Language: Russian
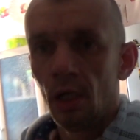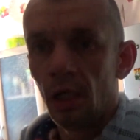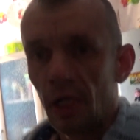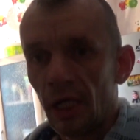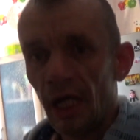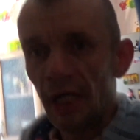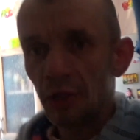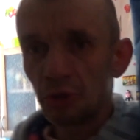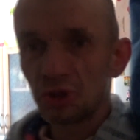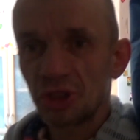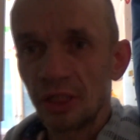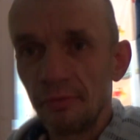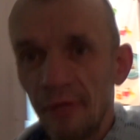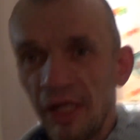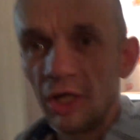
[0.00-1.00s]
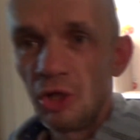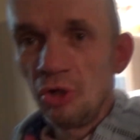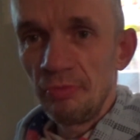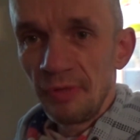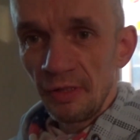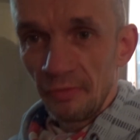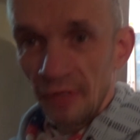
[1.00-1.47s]
Хаюшки, мои
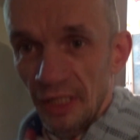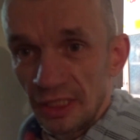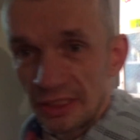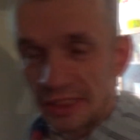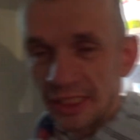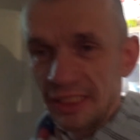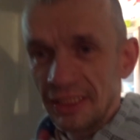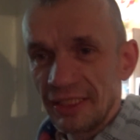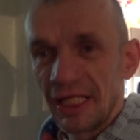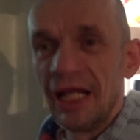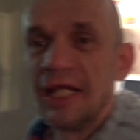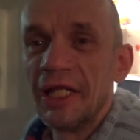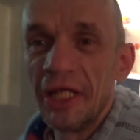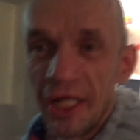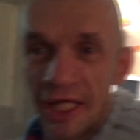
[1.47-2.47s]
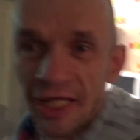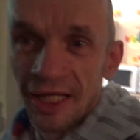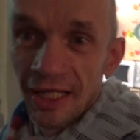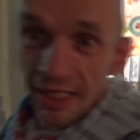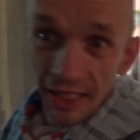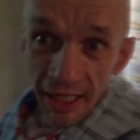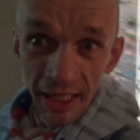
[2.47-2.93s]
любимые зрители,
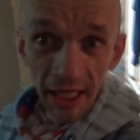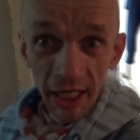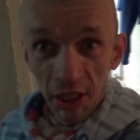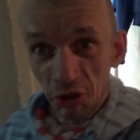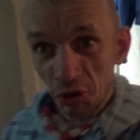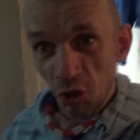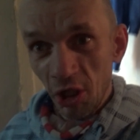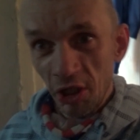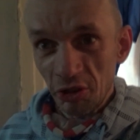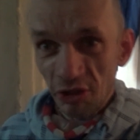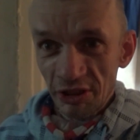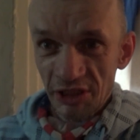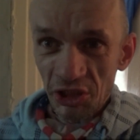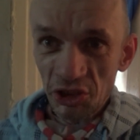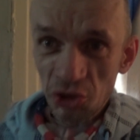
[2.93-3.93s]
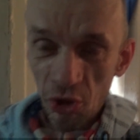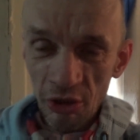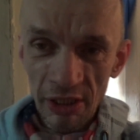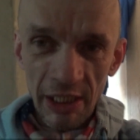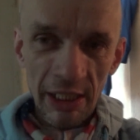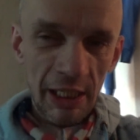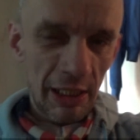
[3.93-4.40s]
и тот, кто зашел
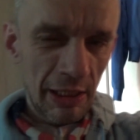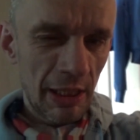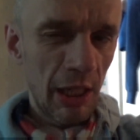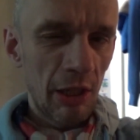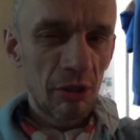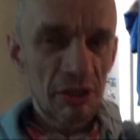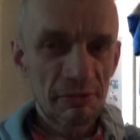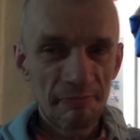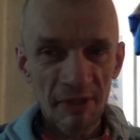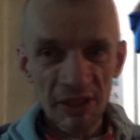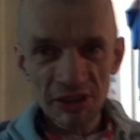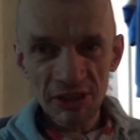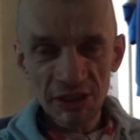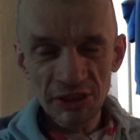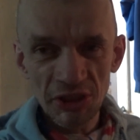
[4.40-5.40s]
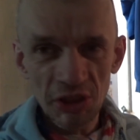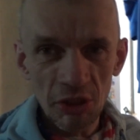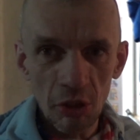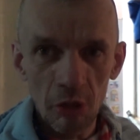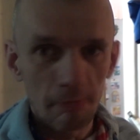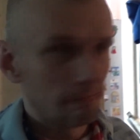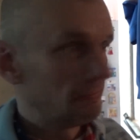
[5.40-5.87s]
на канал Успешный
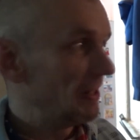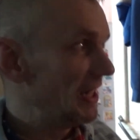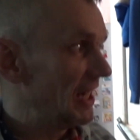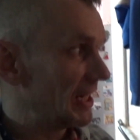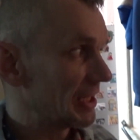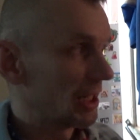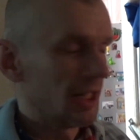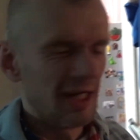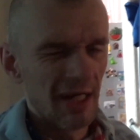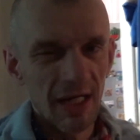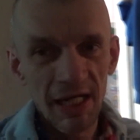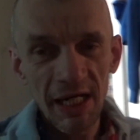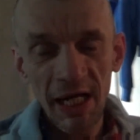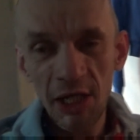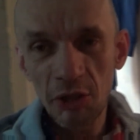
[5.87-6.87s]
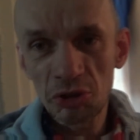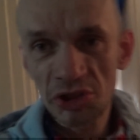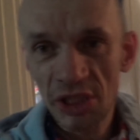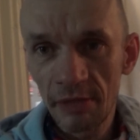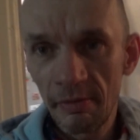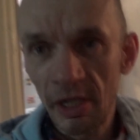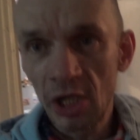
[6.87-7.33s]
Серега, блядь.
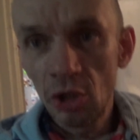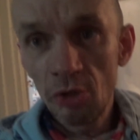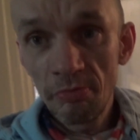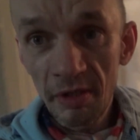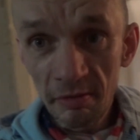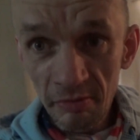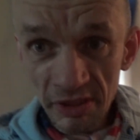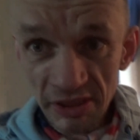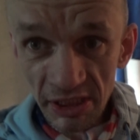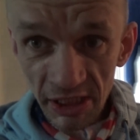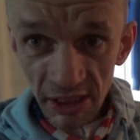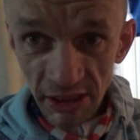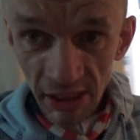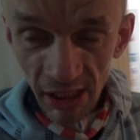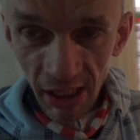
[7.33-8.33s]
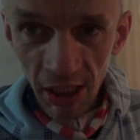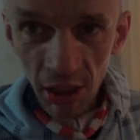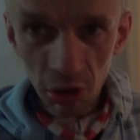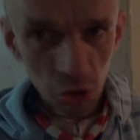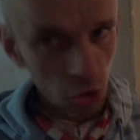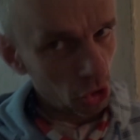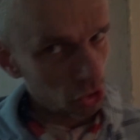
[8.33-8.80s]
Хаюшки, мои любимые зрители,
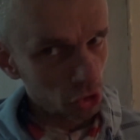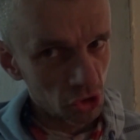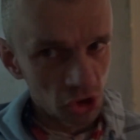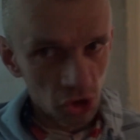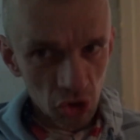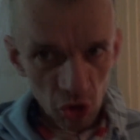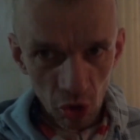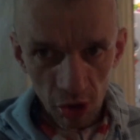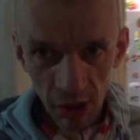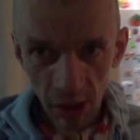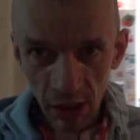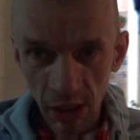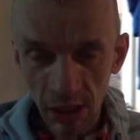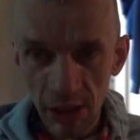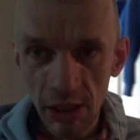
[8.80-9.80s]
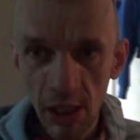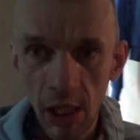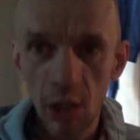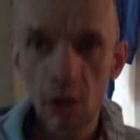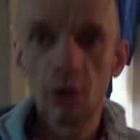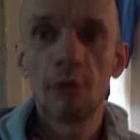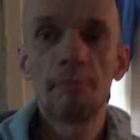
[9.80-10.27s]
и тот, кто зашел на
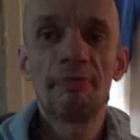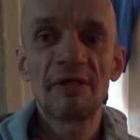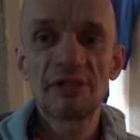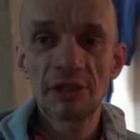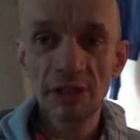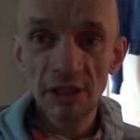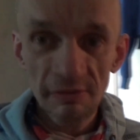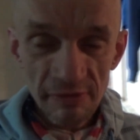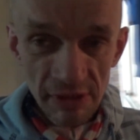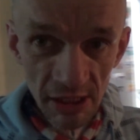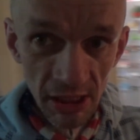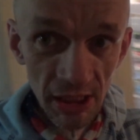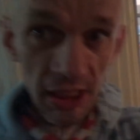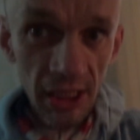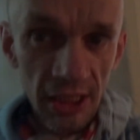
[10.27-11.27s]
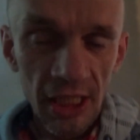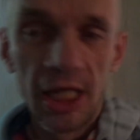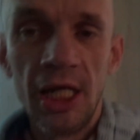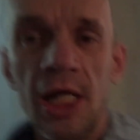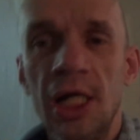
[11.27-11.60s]
канал Позитив Вселенной,